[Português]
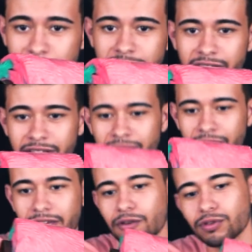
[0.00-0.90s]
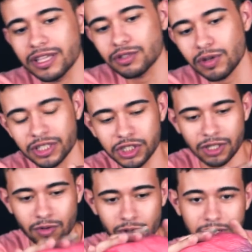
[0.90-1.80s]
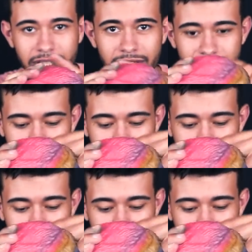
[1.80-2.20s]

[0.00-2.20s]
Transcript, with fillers: ver o que acontece com essa tinta colorida.